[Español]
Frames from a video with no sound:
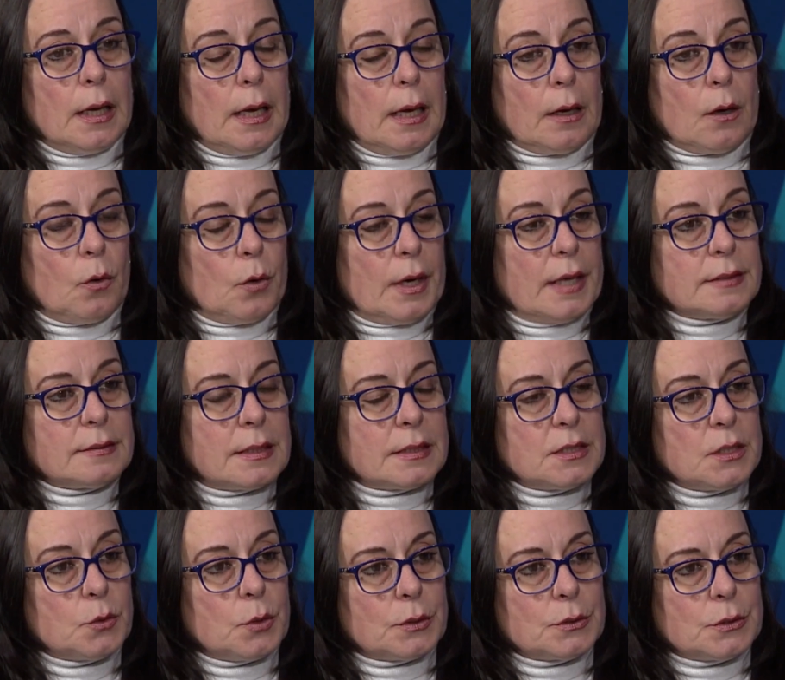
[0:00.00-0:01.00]
eh, con esta
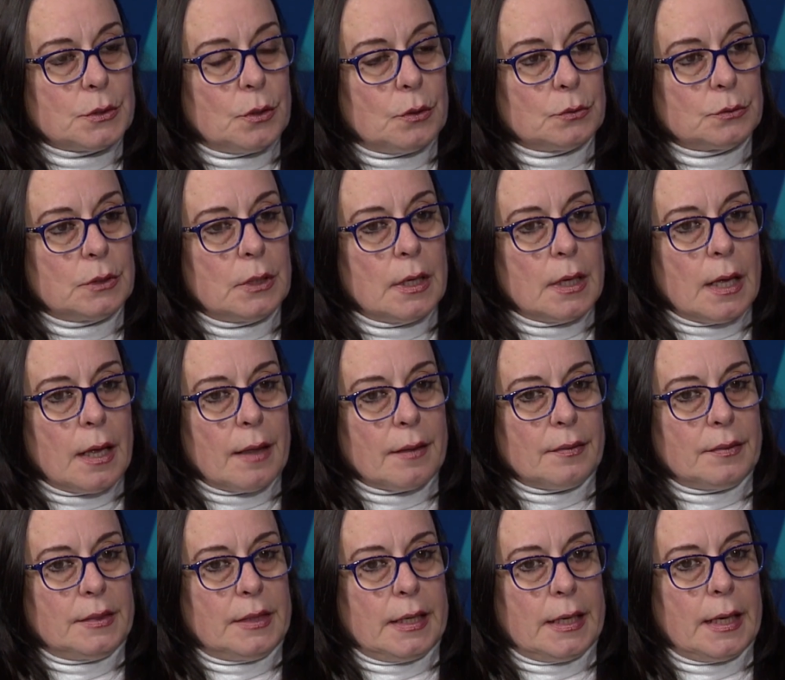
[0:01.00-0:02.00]
situación
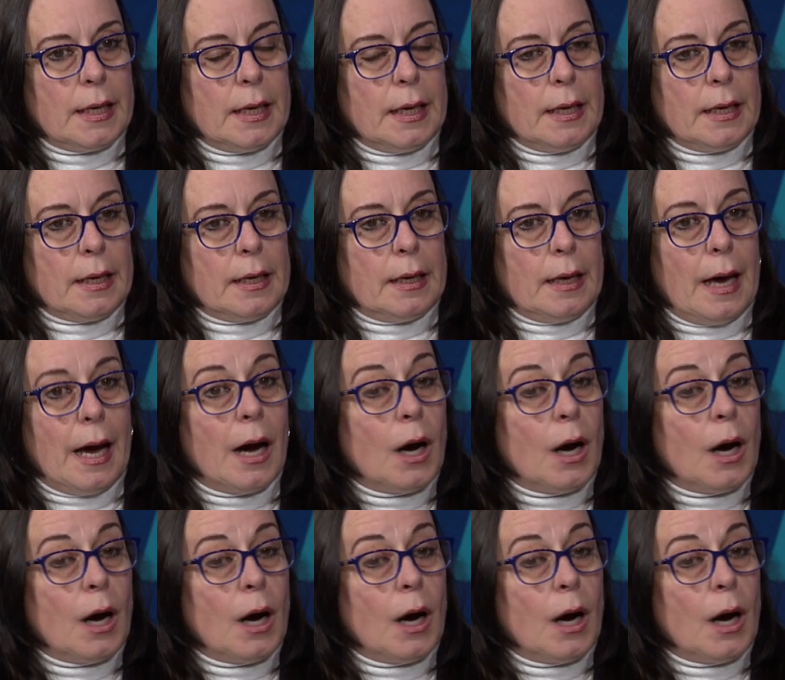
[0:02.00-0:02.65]
de eh,